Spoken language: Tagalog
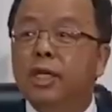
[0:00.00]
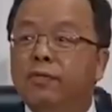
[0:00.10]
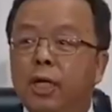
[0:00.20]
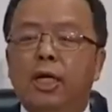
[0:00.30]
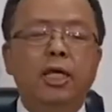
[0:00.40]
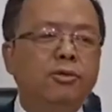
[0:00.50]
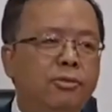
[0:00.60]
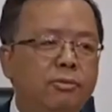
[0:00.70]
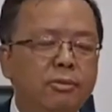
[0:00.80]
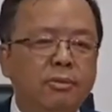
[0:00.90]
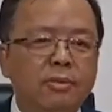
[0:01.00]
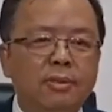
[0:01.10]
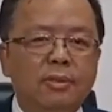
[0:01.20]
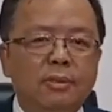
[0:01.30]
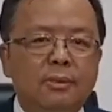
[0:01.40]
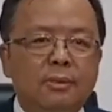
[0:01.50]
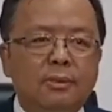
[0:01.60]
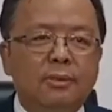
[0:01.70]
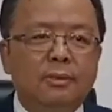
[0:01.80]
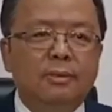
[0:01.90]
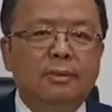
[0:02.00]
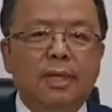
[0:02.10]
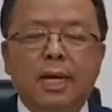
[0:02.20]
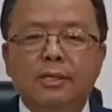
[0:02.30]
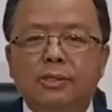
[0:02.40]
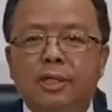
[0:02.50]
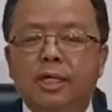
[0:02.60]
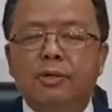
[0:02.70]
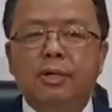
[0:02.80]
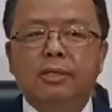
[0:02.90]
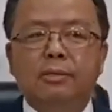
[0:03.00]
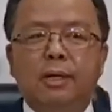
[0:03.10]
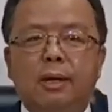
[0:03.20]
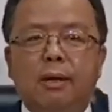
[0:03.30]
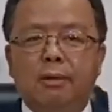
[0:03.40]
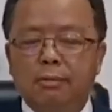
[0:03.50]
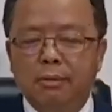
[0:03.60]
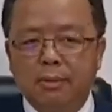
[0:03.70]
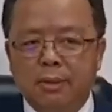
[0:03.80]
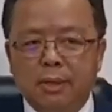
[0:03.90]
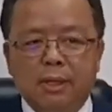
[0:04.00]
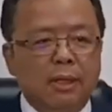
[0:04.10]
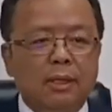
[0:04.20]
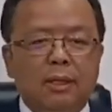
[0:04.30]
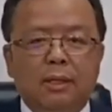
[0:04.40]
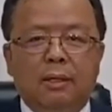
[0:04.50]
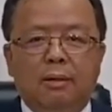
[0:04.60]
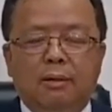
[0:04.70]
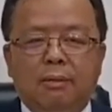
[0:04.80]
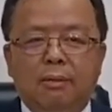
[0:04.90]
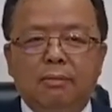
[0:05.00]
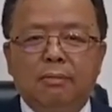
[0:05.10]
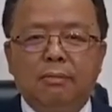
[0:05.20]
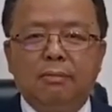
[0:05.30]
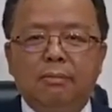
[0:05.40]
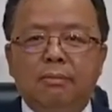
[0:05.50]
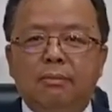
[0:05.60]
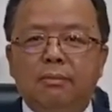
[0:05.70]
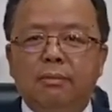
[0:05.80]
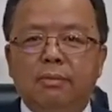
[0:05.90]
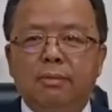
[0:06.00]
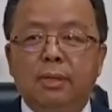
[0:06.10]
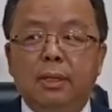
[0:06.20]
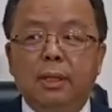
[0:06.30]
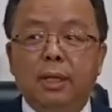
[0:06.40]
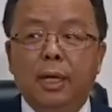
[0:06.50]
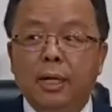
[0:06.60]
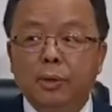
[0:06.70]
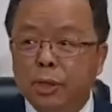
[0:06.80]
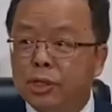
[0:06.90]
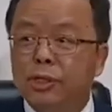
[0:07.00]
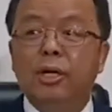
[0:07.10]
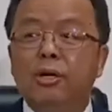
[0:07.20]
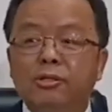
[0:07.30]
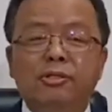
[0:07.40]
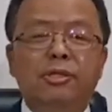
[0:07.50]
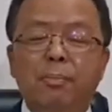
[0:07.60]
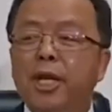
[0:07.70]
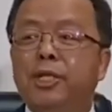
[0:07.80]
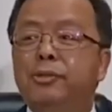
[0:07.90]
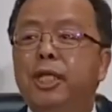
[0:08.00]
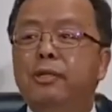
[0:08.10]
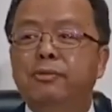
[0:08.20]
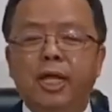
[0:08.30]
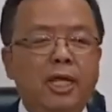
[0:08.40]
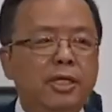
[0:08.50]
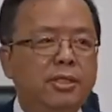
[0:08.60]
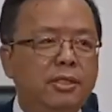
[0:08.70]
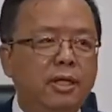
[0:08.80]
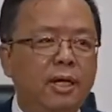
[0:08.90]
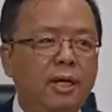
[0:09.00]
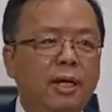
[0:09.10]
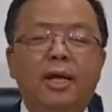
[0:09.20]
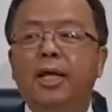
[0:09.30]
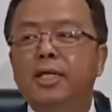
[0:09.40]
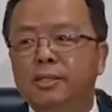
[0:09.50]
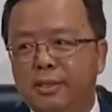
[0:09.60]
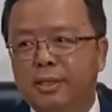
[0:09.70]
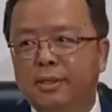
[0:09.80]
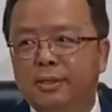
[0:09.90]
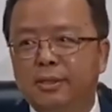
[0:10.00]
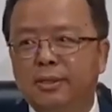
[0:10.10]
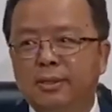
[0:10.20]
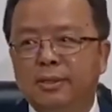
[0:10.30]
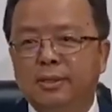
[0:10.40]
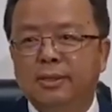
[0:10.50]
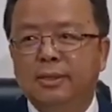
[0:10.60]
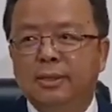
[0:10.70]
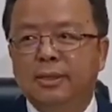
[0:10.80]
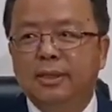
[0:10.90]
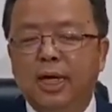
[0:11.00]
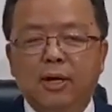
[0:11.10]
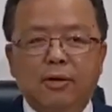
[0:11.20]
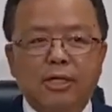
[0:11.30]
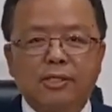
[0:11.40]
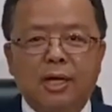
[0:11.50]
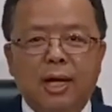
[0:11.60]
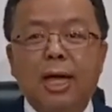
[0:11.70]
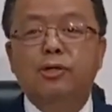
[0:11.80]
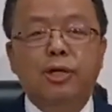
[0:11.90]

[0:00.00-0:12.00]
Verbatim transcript: maraming Filipino workers. Samantala, naglabas na rin ng pahayag si Ambassador ah, Xi Lian na misquoted lamang lamang umano siya sa kanyang naging pahayag.